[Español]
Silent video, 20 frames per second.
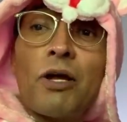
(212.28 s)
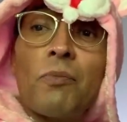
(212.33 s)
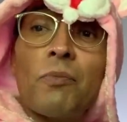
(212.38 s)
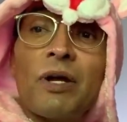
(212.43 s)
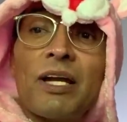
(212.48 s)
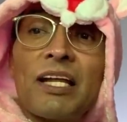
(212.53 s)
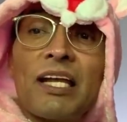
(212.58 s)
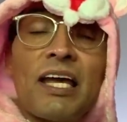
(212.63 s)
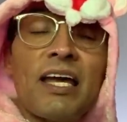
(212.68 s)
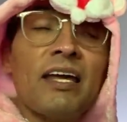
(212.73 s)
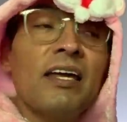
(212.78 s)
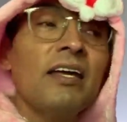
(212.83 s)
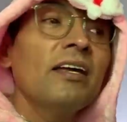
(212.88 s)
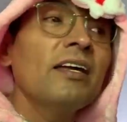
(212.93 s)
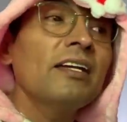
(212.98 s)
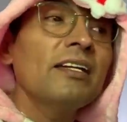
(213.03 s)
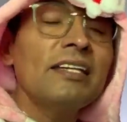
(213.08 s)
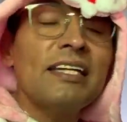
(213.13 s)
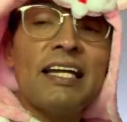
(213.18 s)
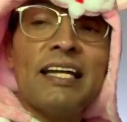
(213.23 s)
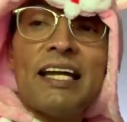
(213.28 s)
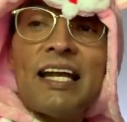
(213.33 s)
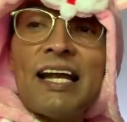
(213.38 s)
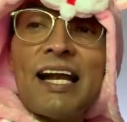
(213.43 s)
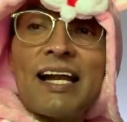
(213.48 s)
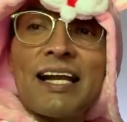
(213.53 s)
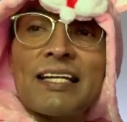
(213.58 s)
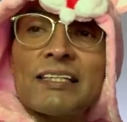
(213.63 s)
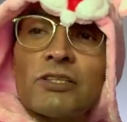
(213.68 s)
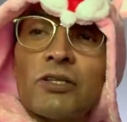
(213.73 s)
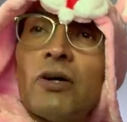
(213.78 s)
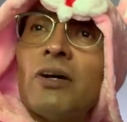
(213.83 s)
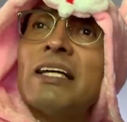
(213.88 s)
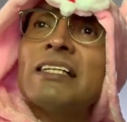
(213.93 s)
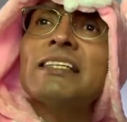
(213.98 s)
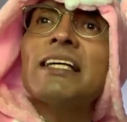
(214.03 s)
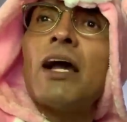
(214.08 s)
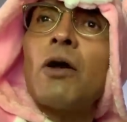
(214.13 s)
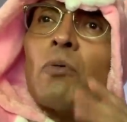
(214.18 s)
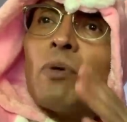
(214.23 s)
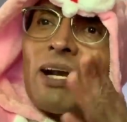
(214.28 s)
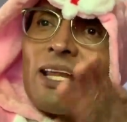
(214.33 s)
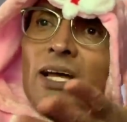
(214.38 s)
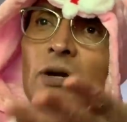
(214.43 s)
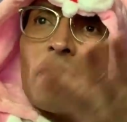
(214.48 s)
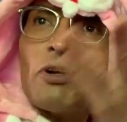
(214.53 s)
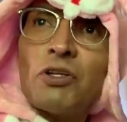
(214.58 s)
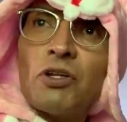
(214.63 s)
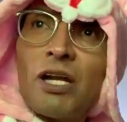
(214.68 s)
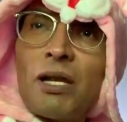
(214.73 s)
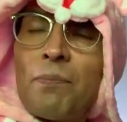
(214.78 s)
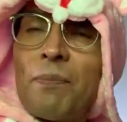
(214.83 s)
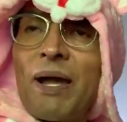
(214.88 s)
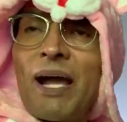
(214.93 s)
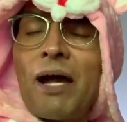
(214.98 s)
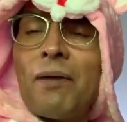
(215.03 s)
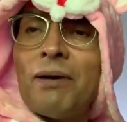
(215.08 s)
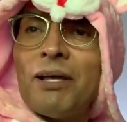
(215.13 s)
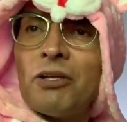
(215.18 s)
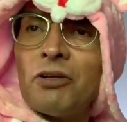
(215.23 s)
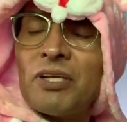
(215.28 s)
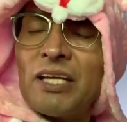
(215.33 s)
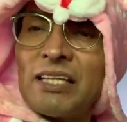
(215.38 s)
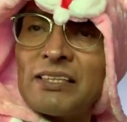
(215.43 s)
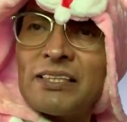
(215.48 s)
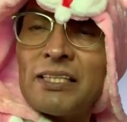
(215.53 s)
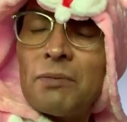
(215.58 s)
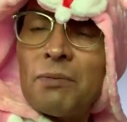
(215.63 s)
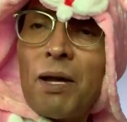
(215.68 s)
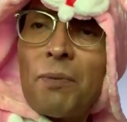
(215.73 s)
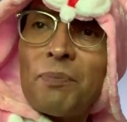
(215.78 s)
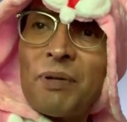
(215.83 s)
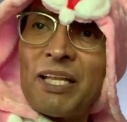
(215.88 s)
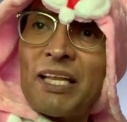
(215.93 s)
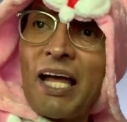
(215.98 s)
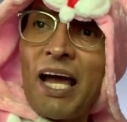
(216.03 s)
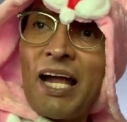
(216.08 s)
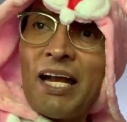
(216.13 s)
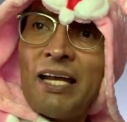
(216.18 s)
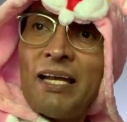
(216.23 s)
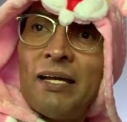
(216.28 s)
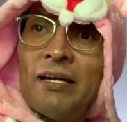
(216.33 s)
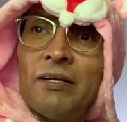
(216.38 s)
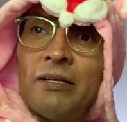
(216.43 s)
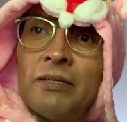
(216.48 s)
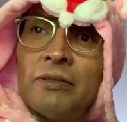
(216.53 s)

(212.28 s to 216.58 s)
como el que tiene la razón. Que se acuerde cuando le pegaba a doña Silvia Pinal,